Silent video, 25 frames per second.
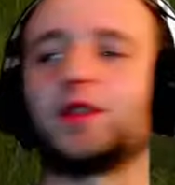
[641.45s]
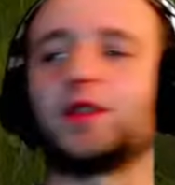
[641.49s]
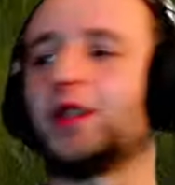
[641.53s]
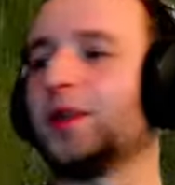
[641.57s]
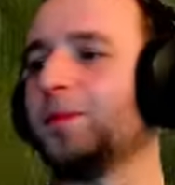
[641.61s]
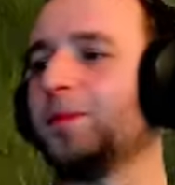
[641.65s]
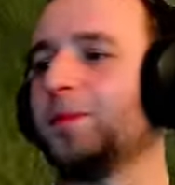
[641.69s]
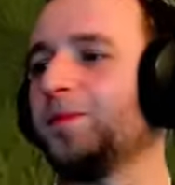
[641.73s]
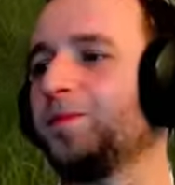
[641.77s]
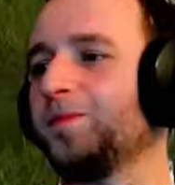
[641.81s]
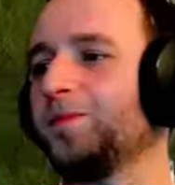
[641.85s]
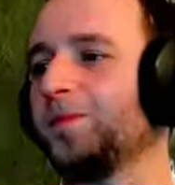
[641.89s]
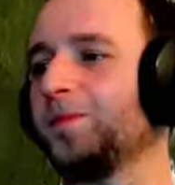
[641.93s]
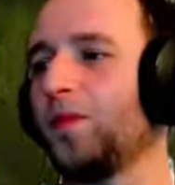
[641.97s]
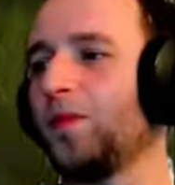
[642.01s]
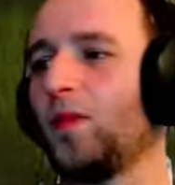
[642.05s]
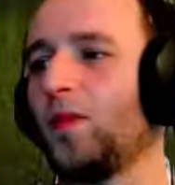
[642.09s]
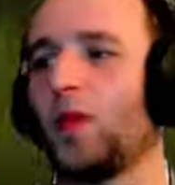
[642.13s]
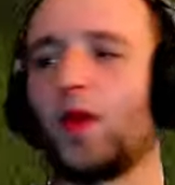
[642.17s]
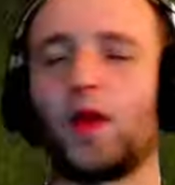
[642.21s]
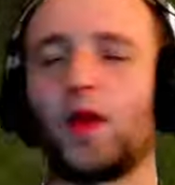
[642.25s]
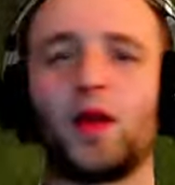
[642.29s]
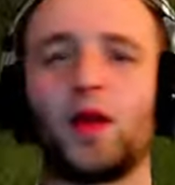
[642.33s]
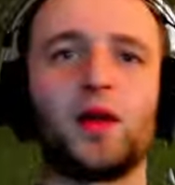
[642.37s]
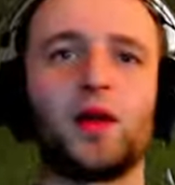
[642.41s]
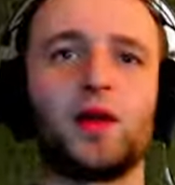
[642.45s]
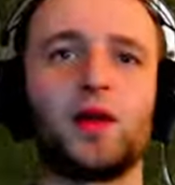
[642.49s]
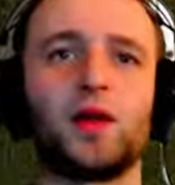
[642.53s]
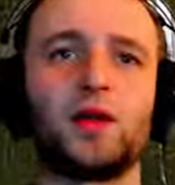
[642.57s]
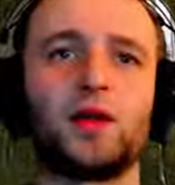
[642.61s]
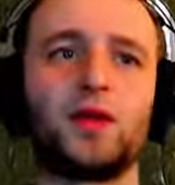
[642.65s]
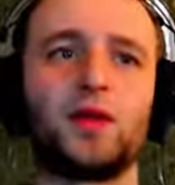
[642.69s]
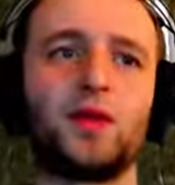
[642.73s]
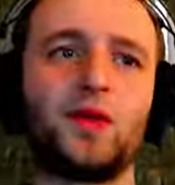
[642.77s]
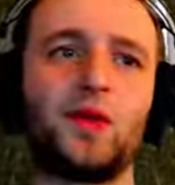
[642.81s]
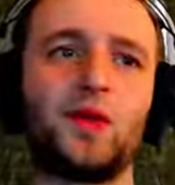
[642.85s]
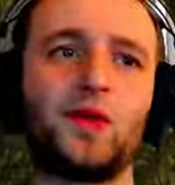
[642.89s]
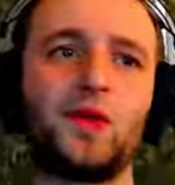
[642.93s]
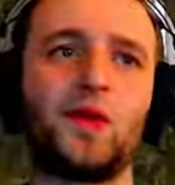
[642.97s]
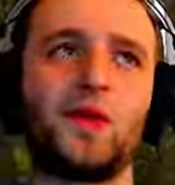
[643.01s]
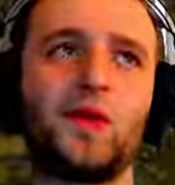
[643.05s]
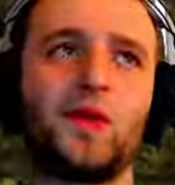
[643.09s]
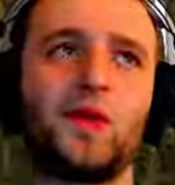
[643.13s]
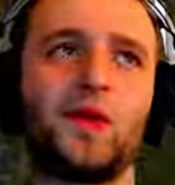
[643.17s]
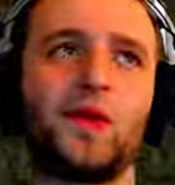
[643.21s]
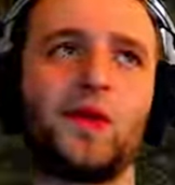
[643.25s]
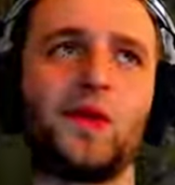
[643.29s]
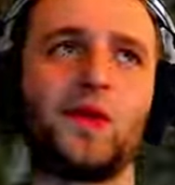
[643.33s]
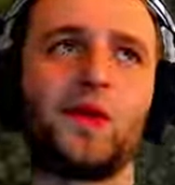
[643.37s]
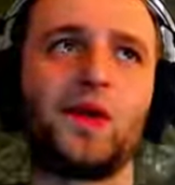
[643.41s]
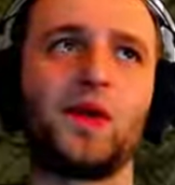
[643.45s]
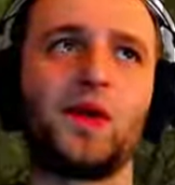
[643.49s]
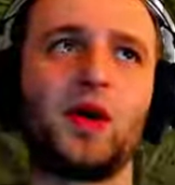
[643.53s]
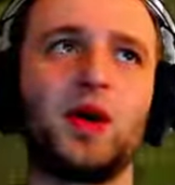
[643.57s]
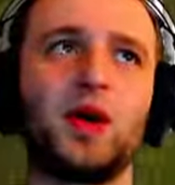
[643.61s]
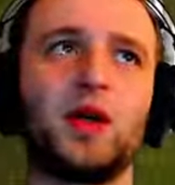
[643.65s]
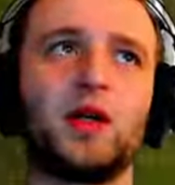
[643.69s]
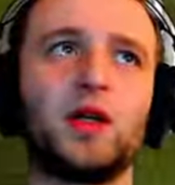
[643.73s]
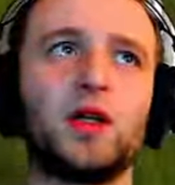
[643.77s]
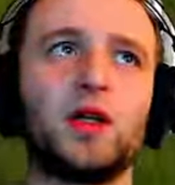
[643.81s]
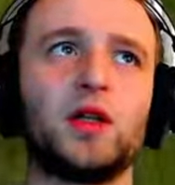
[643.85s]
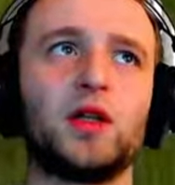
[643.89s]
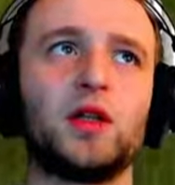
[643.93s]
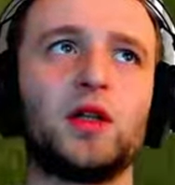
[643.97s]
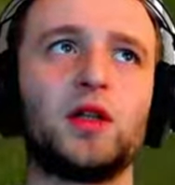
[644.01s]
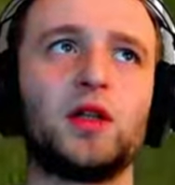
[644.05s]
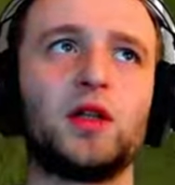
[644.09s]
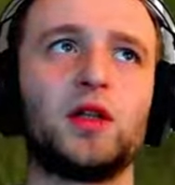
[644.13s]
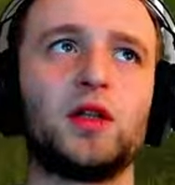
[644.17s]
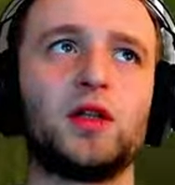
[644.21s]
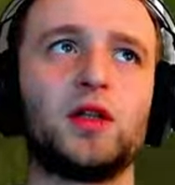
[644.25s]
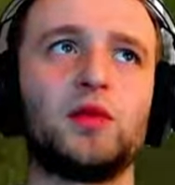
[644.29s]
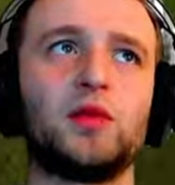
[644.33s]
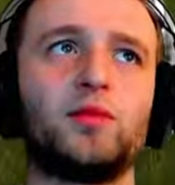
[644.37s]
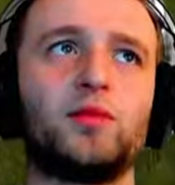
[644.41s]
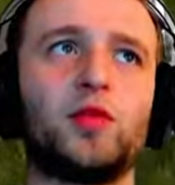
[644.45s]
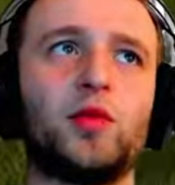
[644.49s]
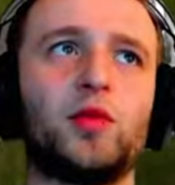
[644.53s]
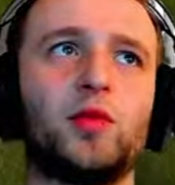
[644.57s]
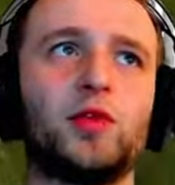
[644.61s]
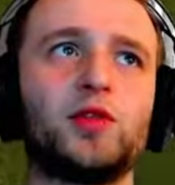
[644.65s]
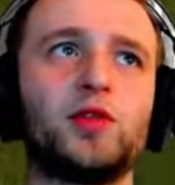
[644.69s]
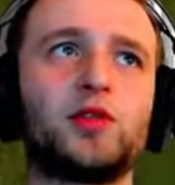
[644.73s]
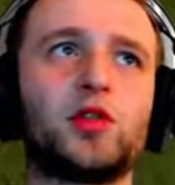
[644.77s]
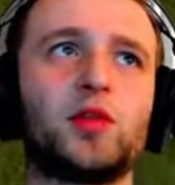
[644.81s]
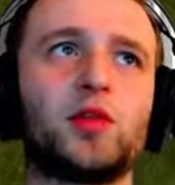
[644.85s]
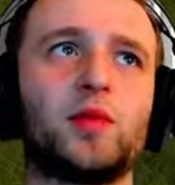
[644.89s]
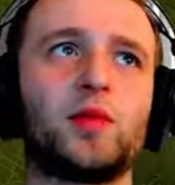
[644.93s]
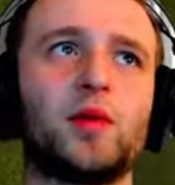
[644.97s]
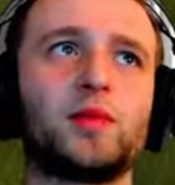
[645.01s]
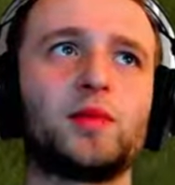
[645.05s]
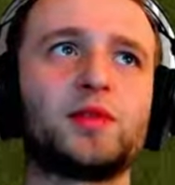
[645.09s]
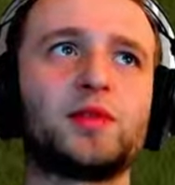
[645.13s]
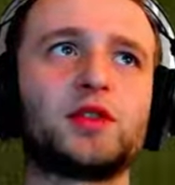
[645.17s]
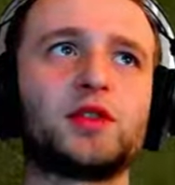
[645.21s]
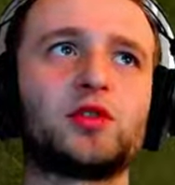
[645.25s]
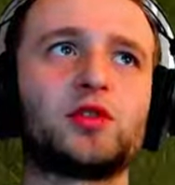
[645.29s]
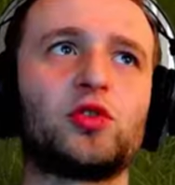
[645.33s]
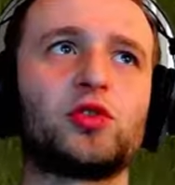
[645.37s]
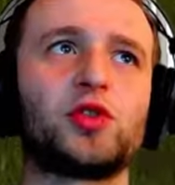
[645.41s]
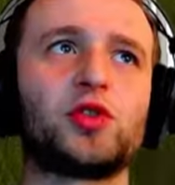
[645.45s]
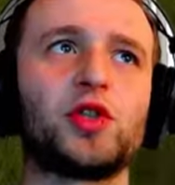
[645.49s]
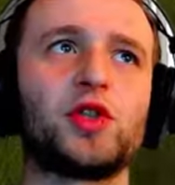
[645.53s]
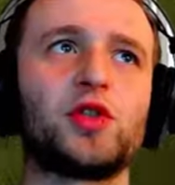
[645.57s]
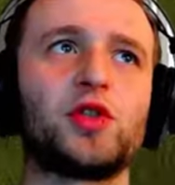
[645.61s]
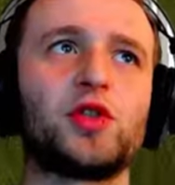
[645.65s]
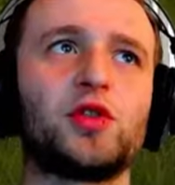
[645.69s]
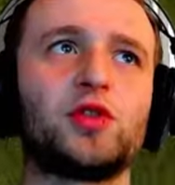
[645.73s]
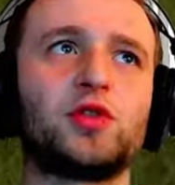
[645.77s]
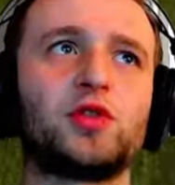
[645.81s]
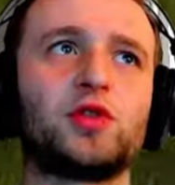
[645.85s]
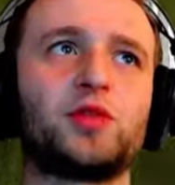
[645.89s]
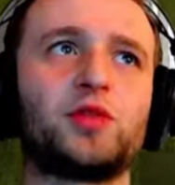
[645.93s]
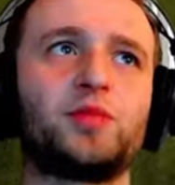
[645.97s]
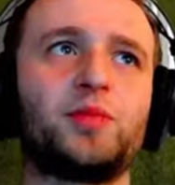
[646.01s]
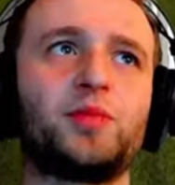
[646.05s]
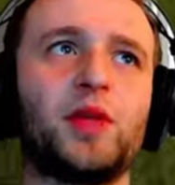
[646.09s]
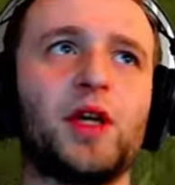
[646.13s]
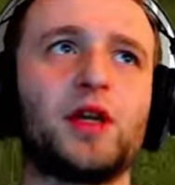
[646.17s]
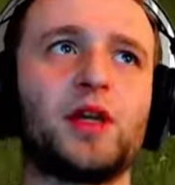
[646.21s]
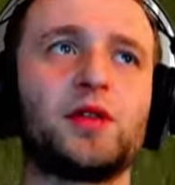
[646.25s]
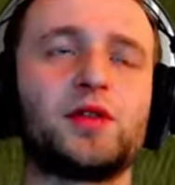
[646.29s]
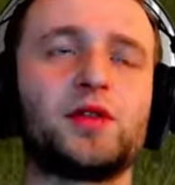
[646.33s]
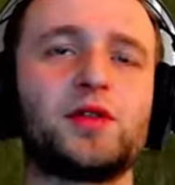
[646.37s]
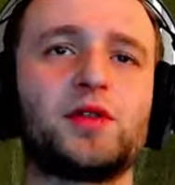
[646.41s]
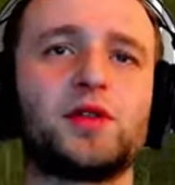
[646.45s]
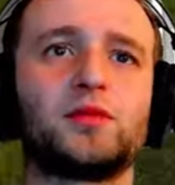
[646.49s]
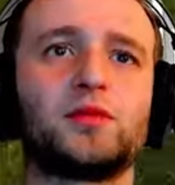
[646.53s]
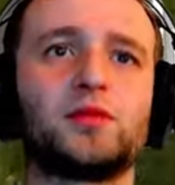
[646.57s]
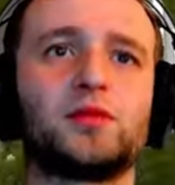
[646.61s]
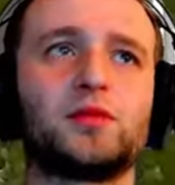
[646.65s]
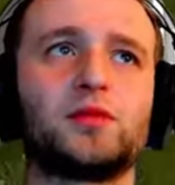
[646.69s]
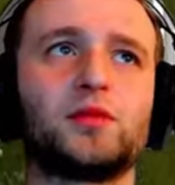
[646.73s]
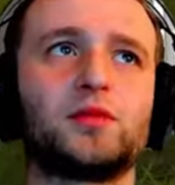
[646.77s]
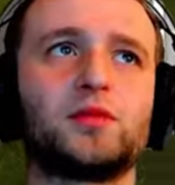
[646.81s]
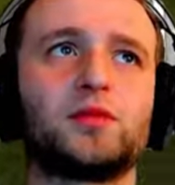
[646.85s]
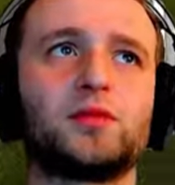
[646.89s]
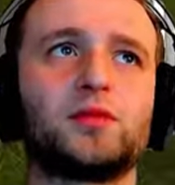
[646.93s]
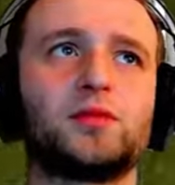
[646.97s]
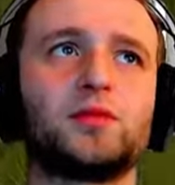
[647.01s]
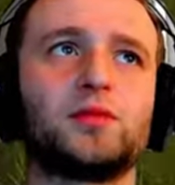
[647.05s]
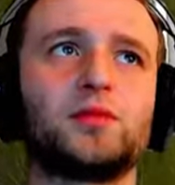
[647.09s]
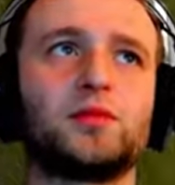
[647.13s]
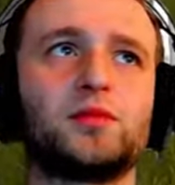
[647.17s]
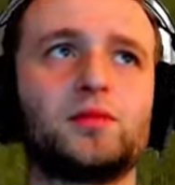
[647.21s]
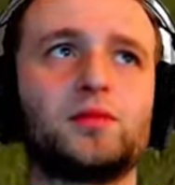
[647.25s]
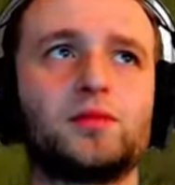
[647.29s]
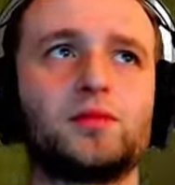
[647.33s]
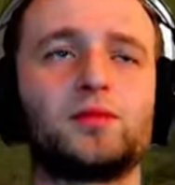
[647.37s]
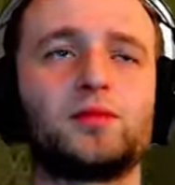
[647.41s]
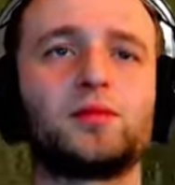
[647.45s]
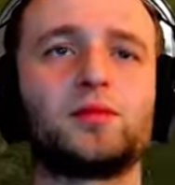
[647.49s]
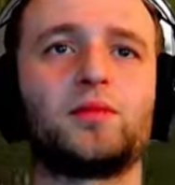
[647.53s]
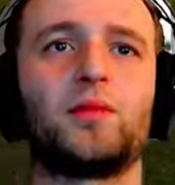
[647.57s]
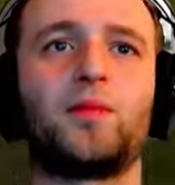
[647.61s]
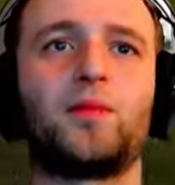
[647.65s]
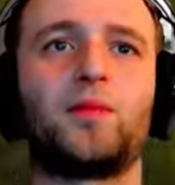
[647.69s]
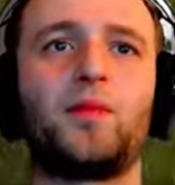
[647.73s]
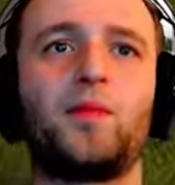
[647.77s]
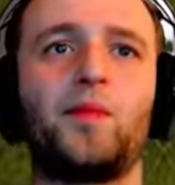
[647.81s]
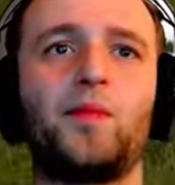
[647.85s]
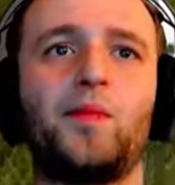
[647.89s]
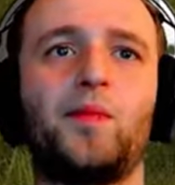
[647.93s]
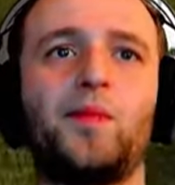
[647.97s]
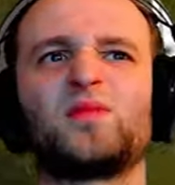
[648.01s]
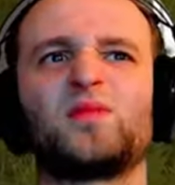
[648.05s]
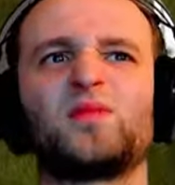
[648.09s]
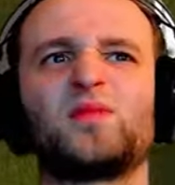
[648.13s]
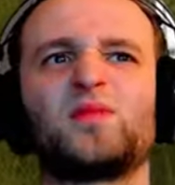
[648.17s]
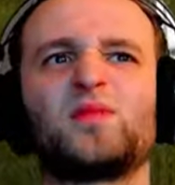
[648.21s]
No, doktagi, jak kogoś zabijesz, nie? Tutaj są po Bo monitor mam 165. No tak się składa, że nie ma.